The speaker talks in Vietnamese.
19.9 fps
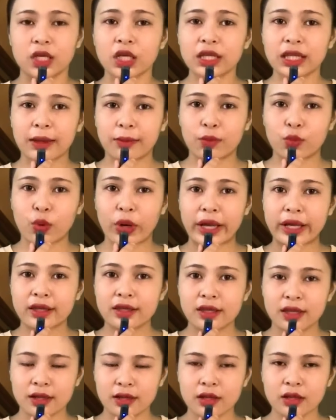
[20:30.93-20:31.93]
Tới tầm
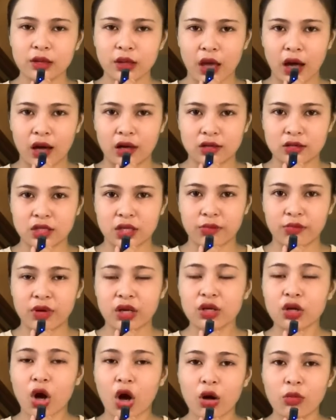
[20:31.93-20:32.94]
khoảng chín giờ thì
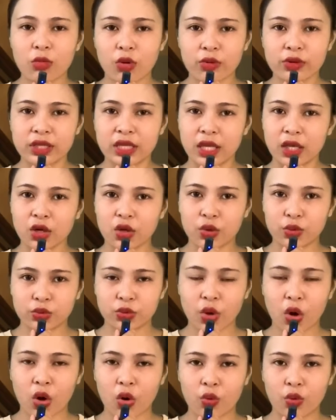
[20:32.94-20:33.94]
mới có một chiếc ô
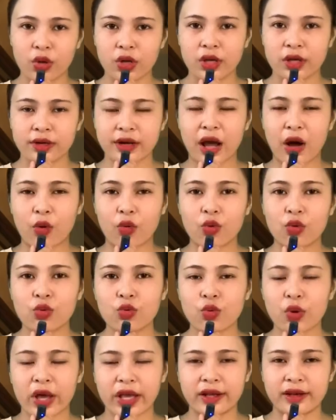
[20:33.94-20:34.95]
tô đậu
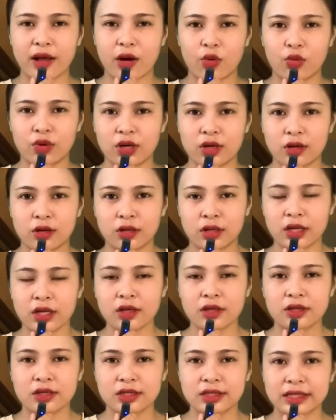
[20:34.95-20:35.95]
ngoài đầu đường á.